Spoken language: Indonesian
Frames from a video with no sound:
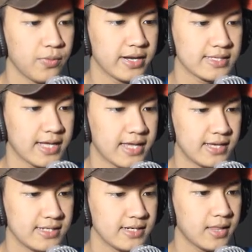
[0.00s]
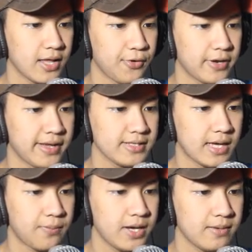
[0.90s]
gue main sekali aja lawannya
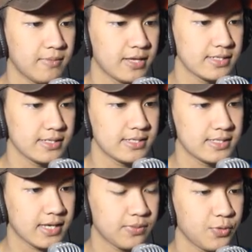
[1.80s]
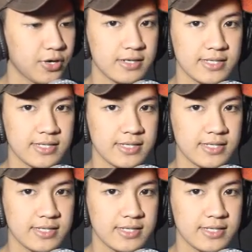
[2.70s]
sama masih skateboarder